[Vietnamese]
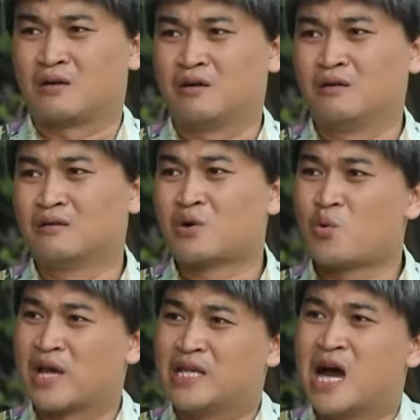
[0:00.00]
trời ơi
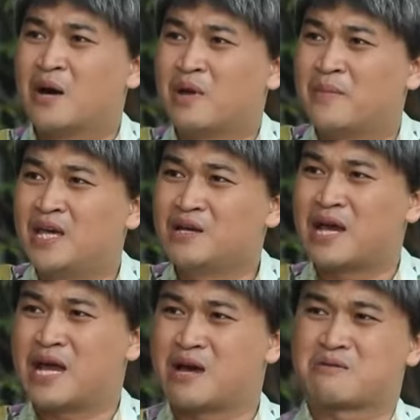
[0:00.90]
cú này vợ mày biết
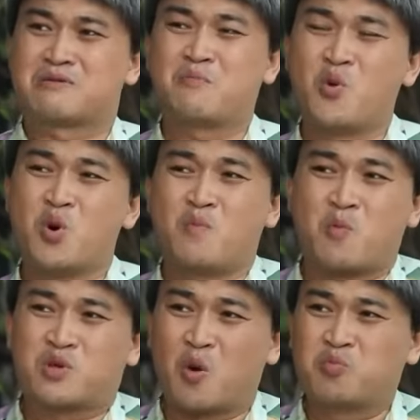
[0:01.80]
nghe nó mua
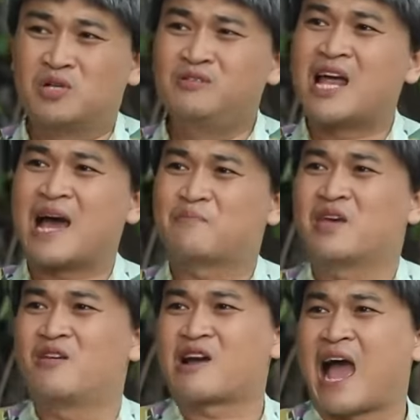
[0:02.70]
một chục lưỡi
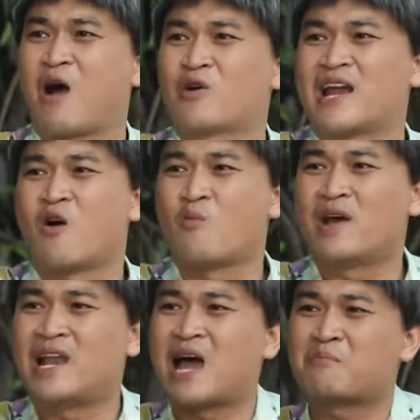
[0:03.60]
lam về nó cạo cái đầu
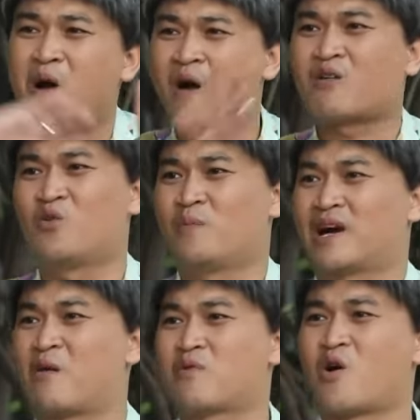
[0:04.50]
mày láng bót luôn
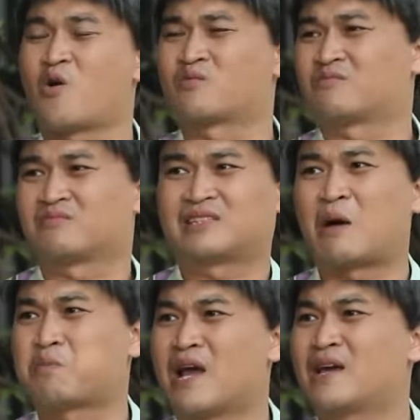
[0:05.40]
mà không còn
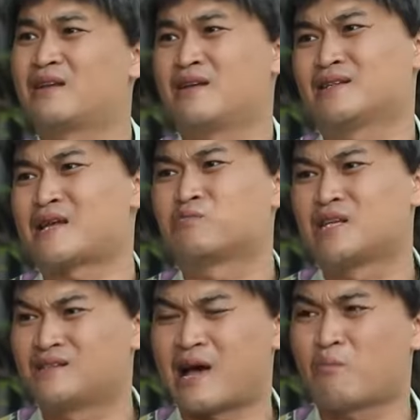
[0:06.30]
tóc để để để xong
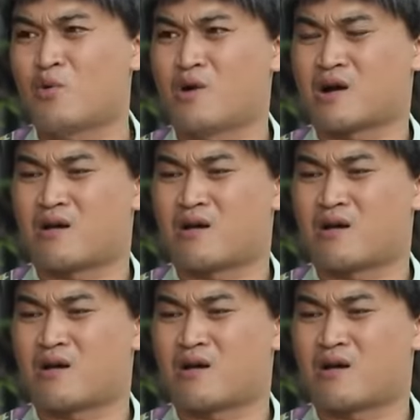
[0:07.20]
sinh sống luôn á